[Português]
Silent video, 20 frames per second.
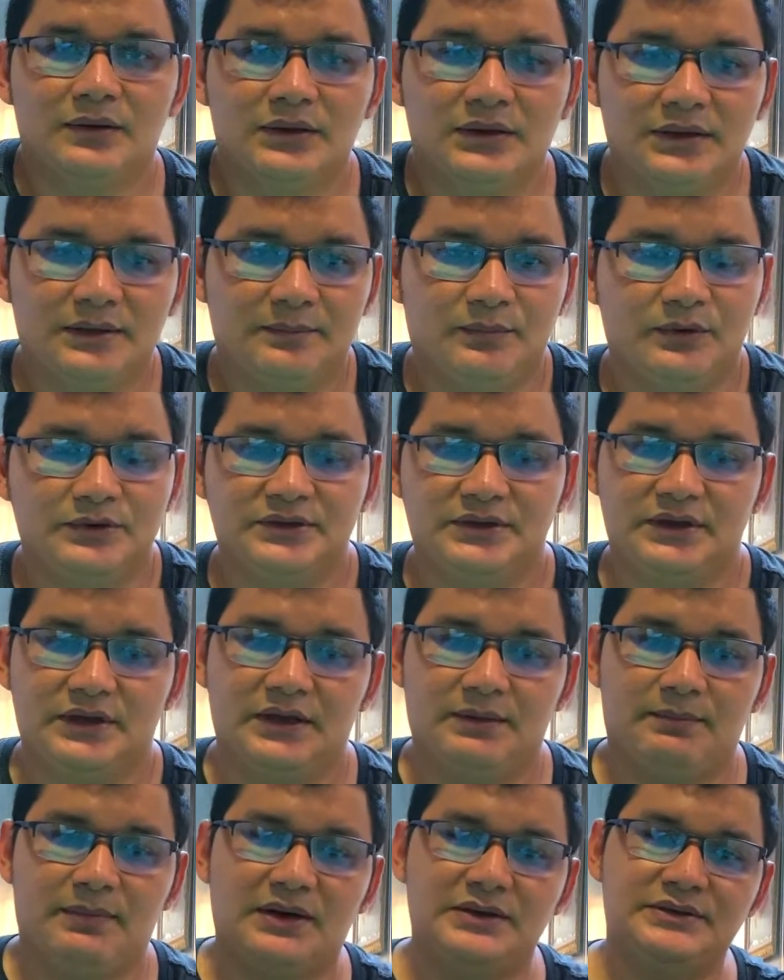depois de ter
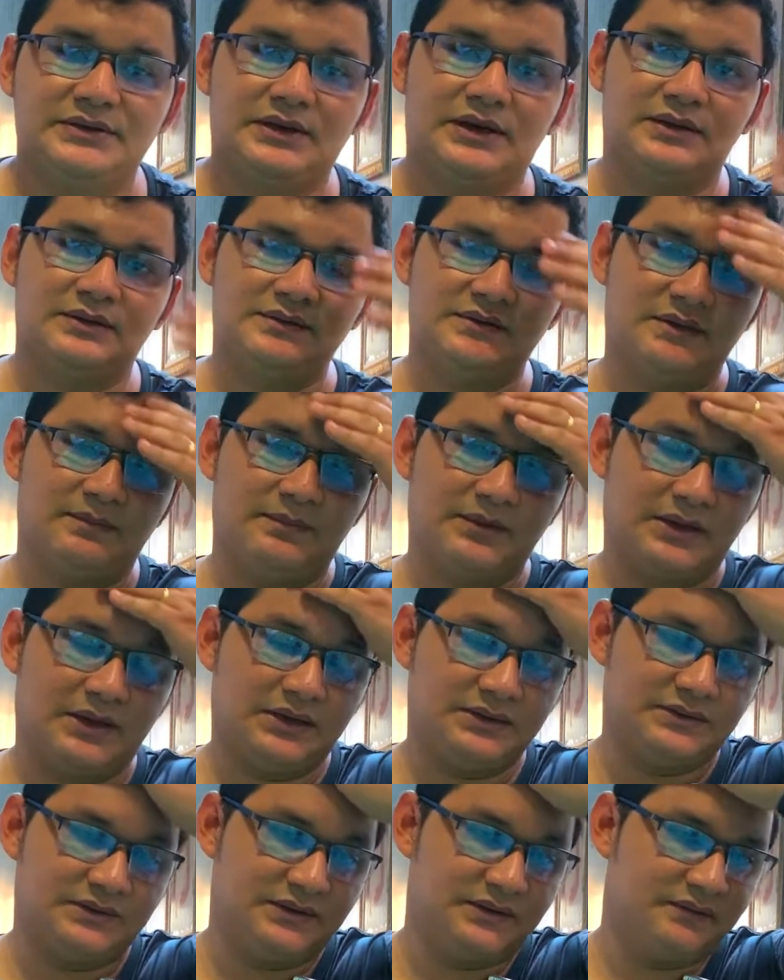baixado os
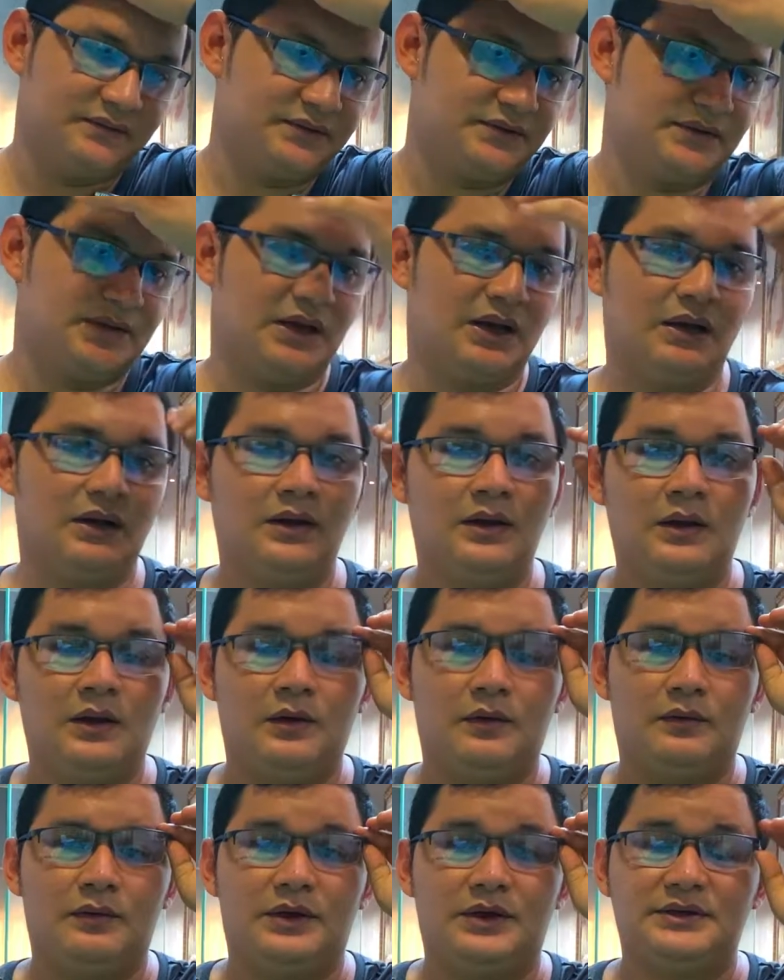aplicativos, tá? O
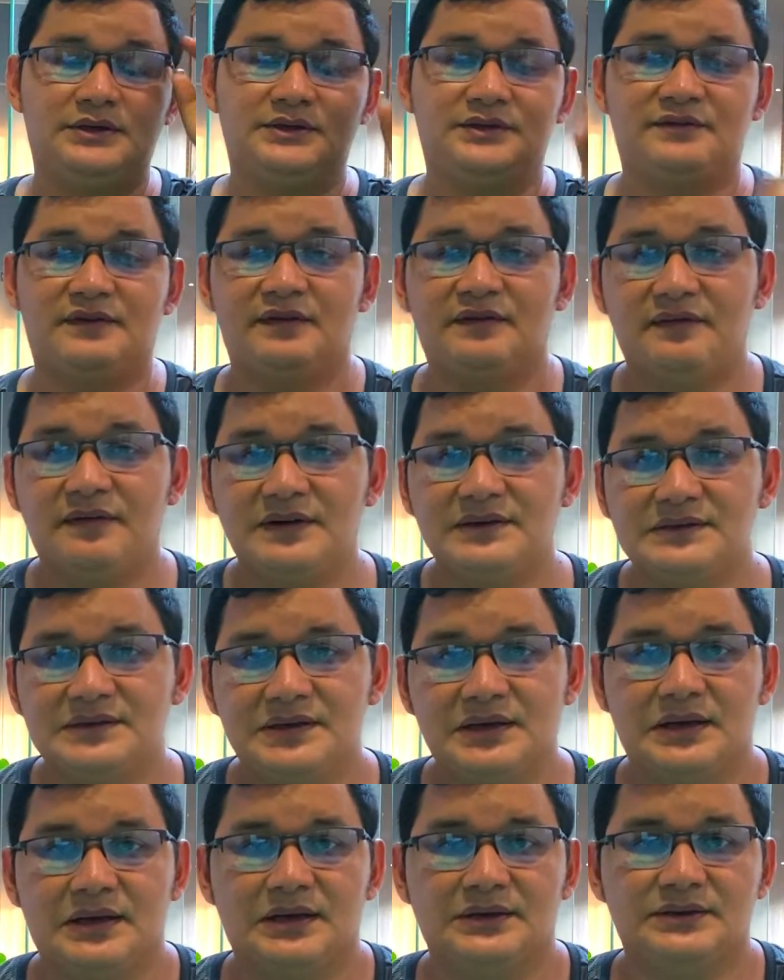que a gente vai fazer?
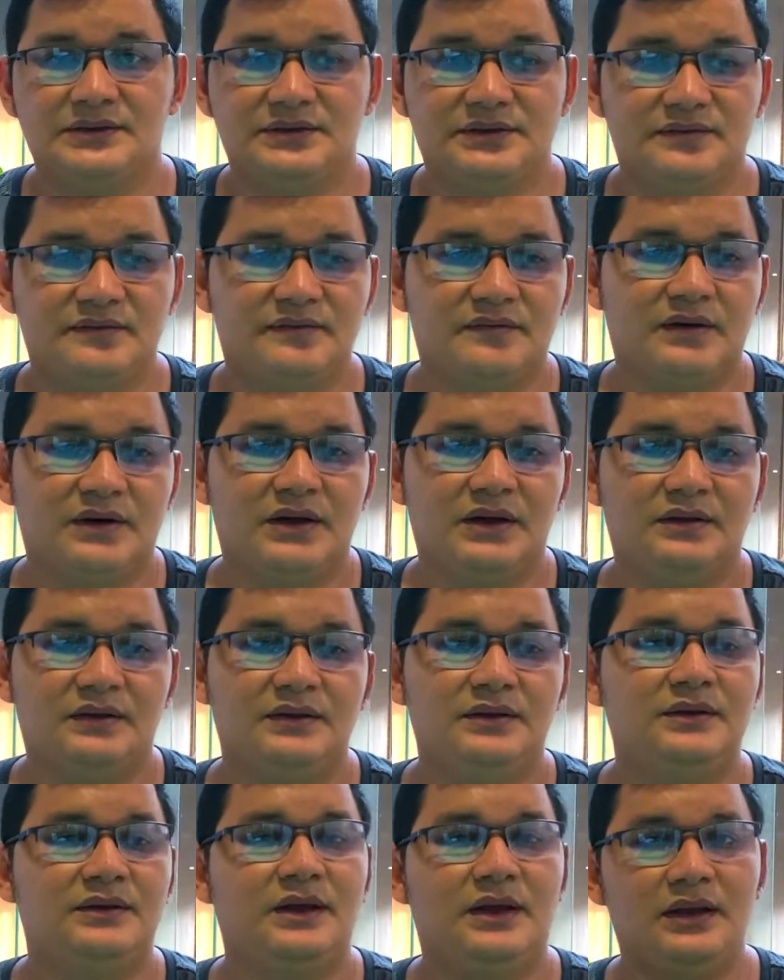A gente vai
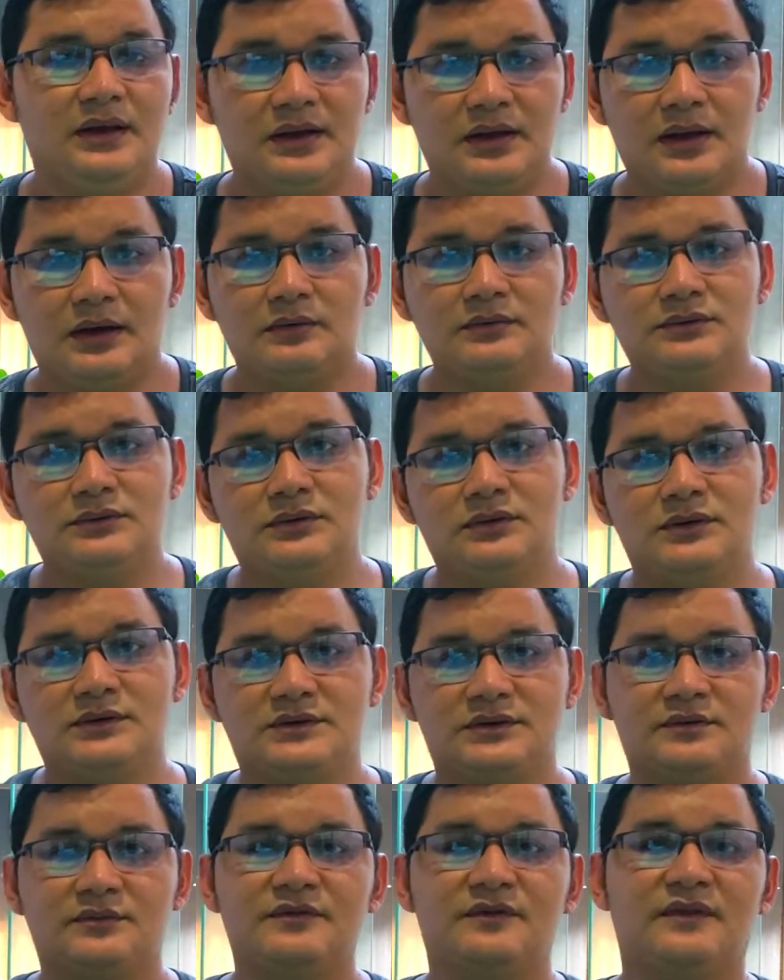interligar os dois.
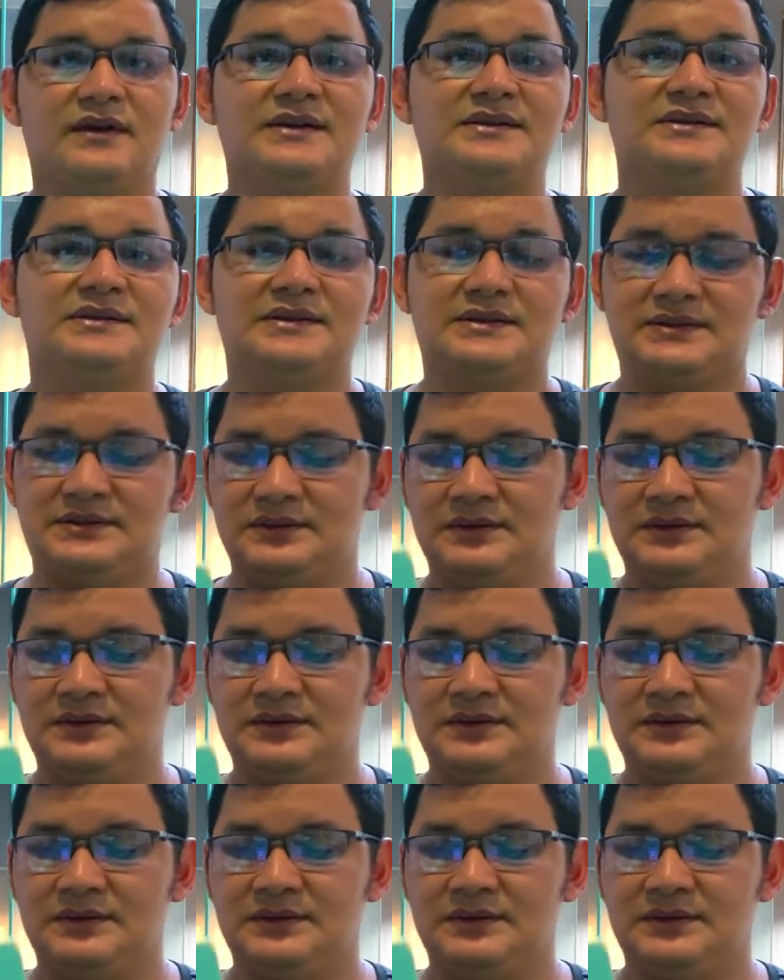Como faz isso?